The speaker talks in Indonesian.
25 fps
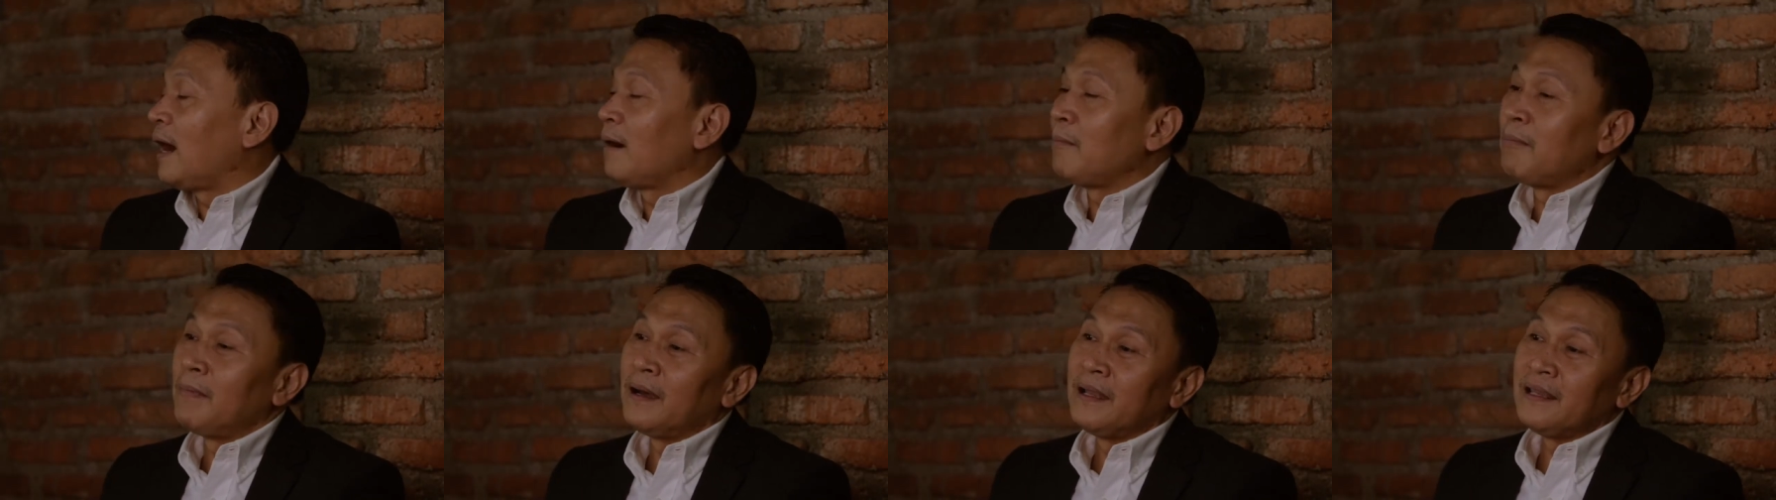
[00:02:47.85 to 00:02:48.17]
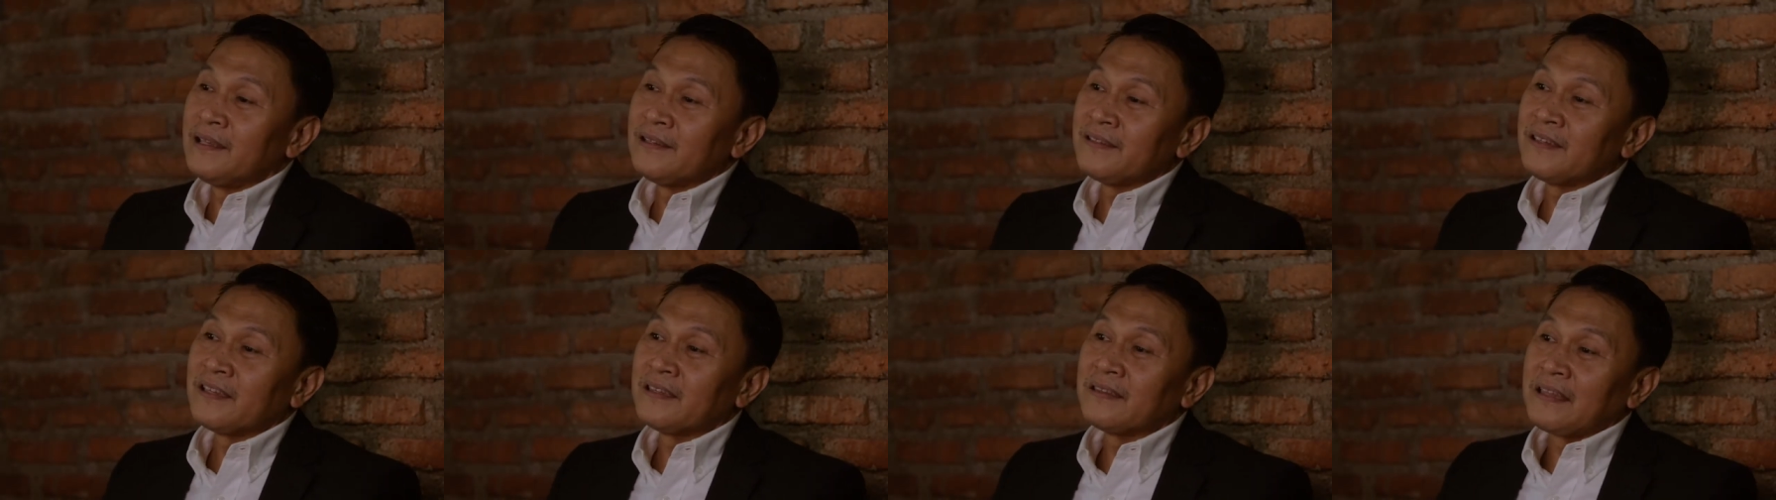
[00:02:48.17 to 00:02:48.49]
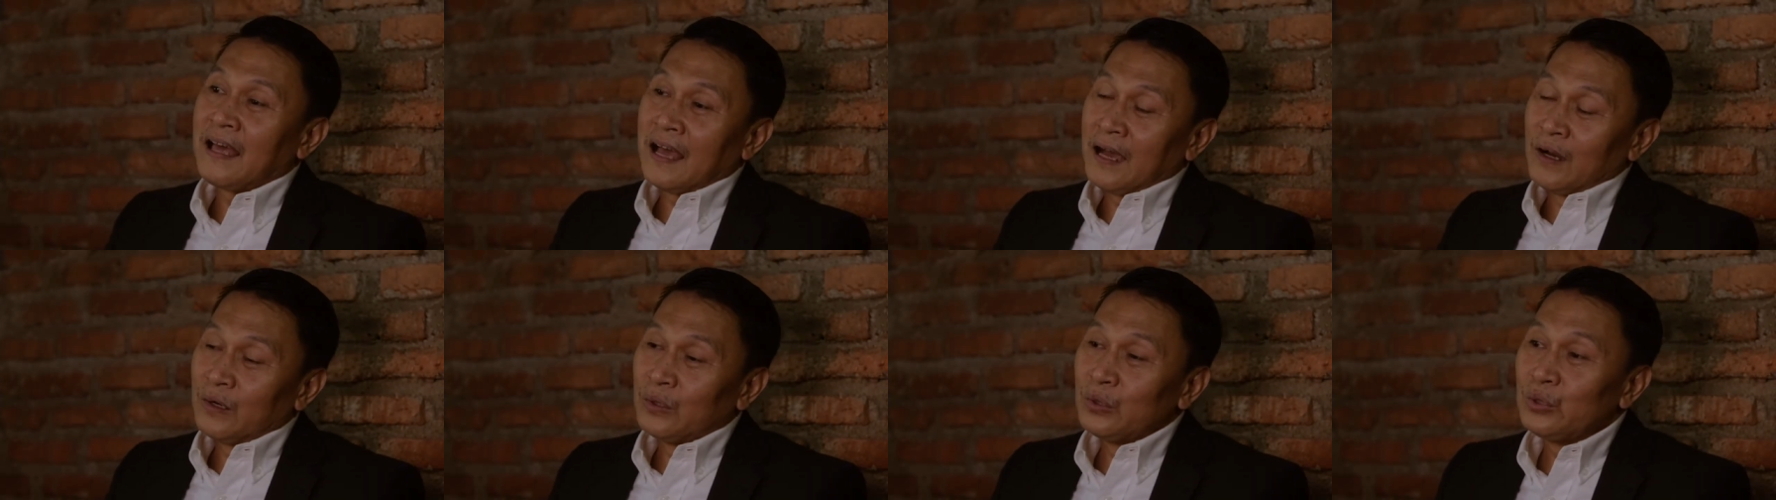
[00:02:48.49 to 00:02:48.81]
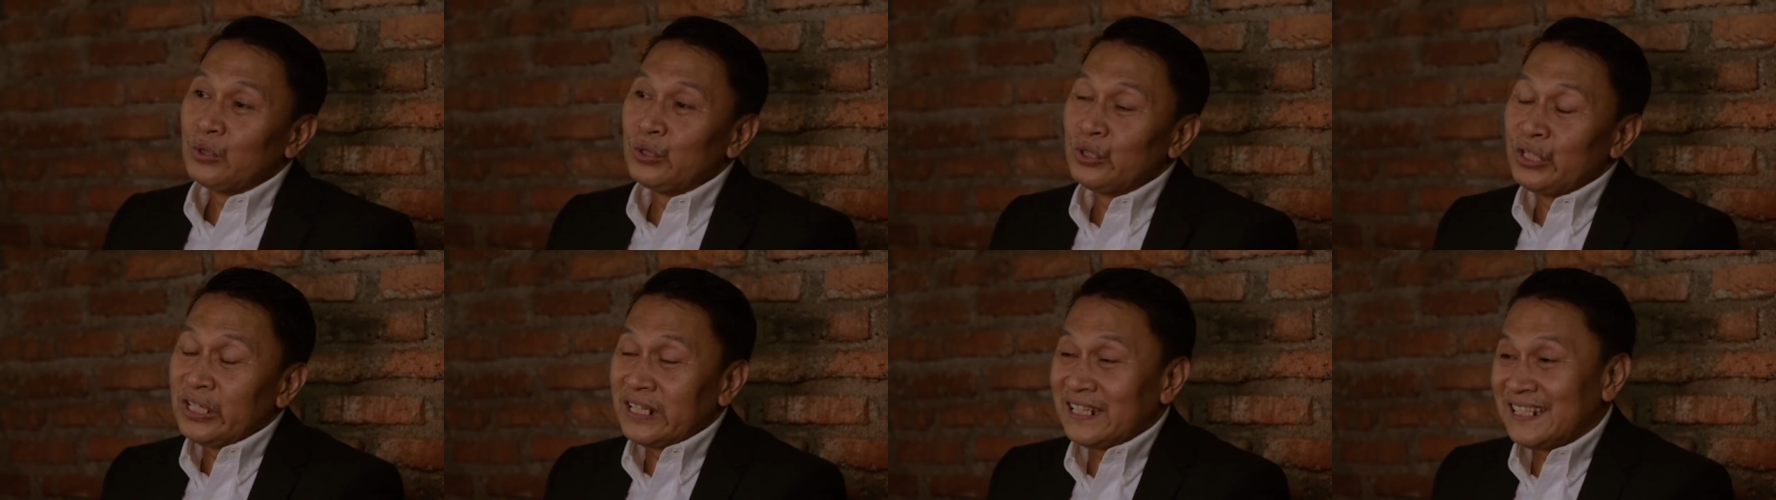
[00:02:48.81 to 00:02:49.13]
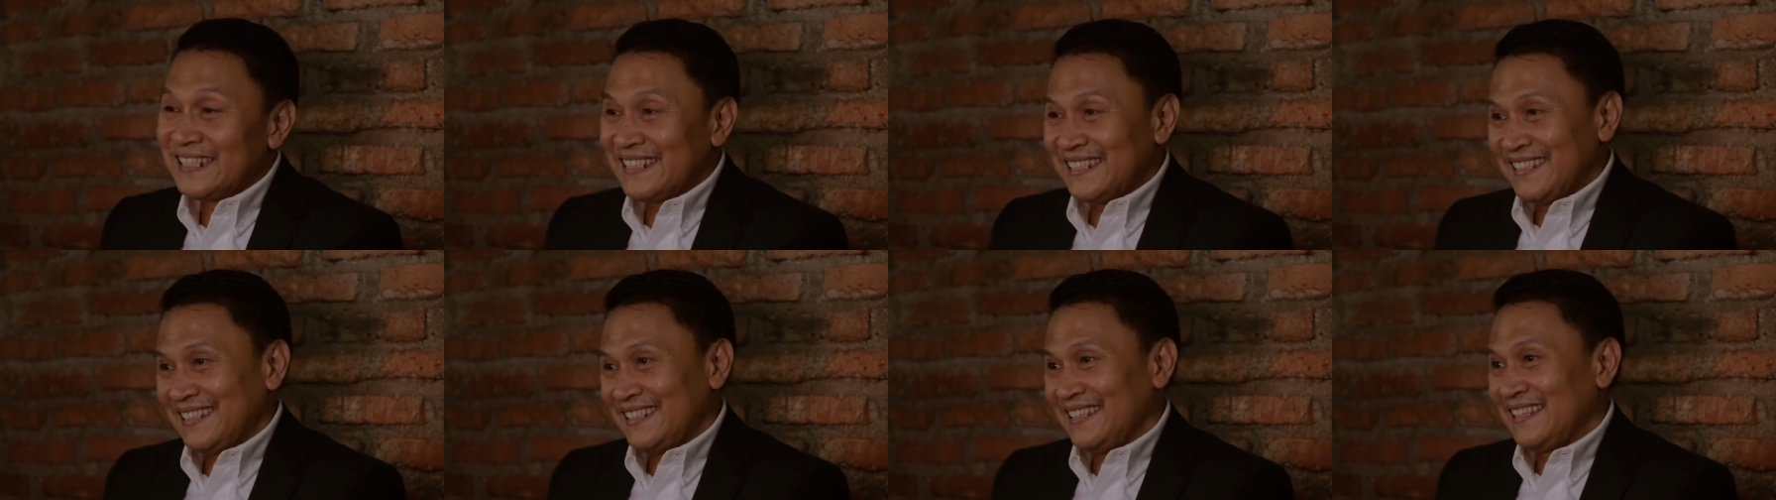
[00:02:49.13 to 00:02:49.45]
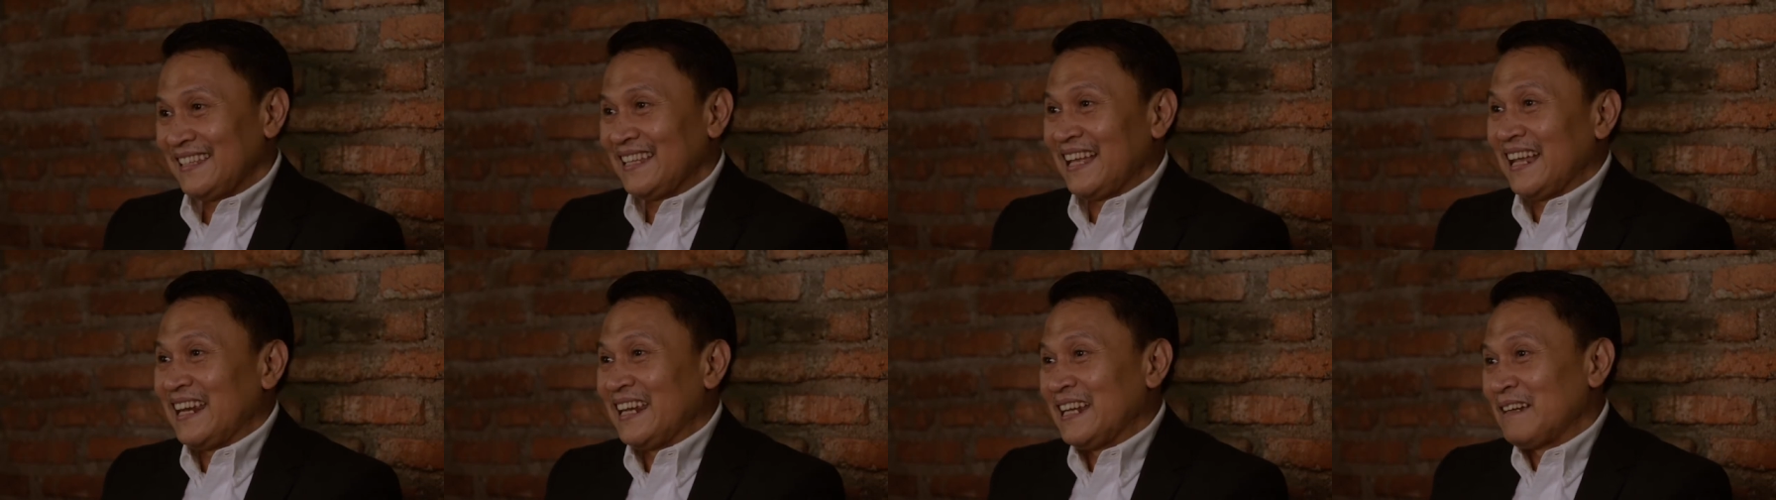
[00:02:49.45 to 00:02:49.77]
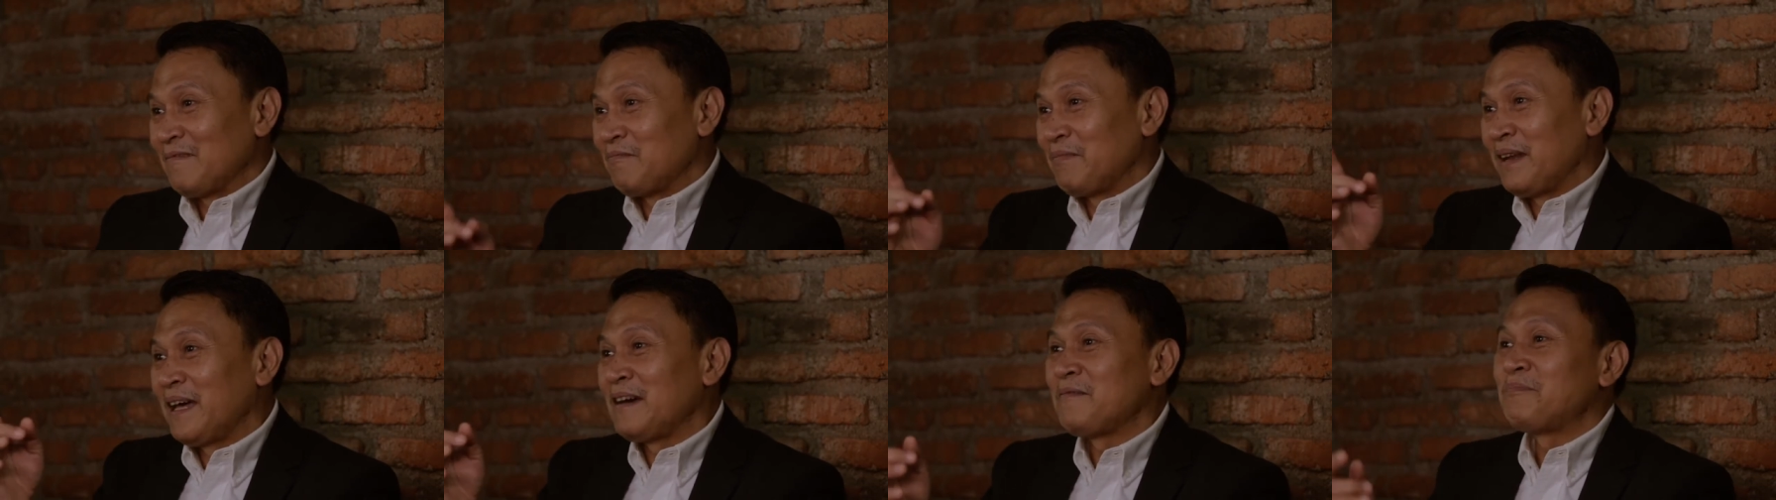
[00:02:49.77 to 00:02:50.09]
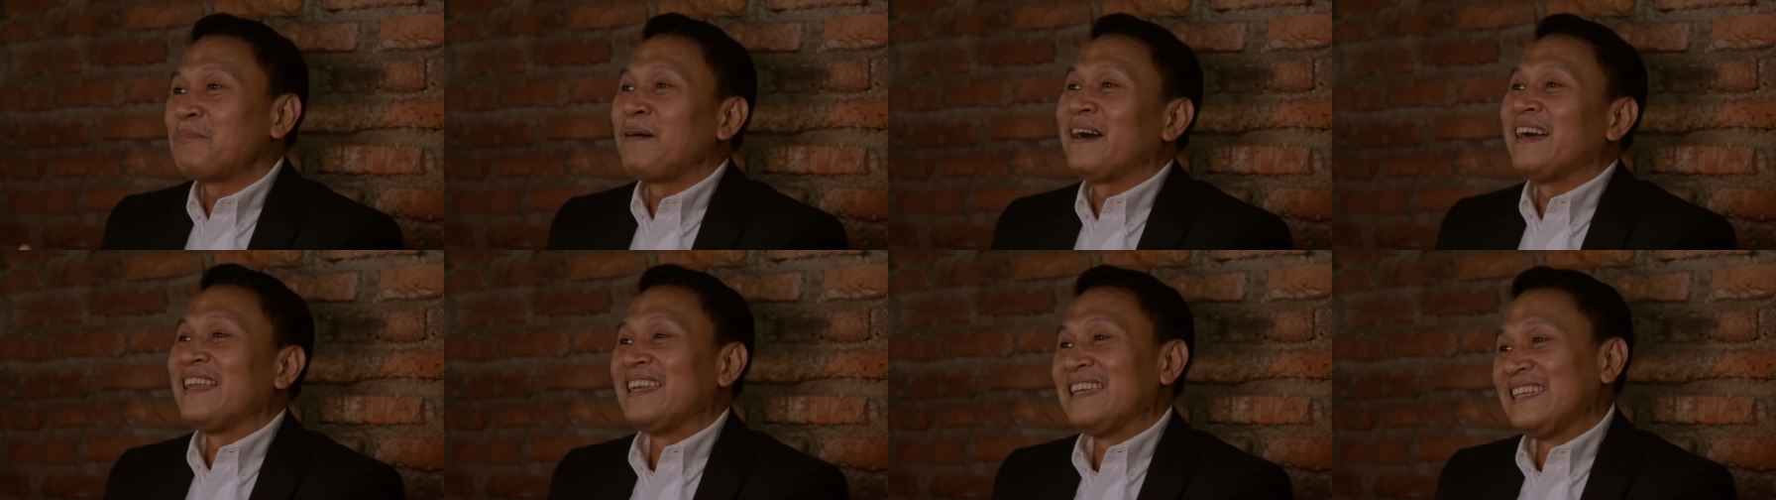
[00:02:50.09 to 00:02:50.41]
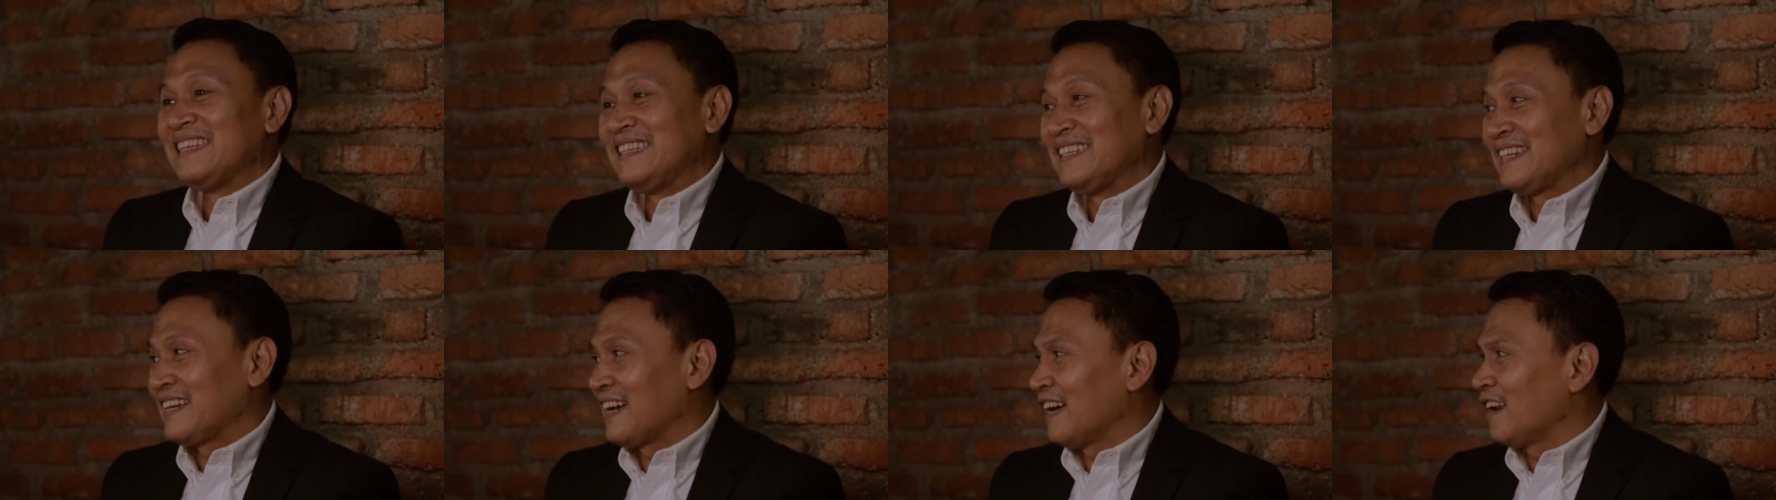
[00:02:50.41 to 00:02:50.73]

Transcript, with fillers: aman setahun, tanamlah padi.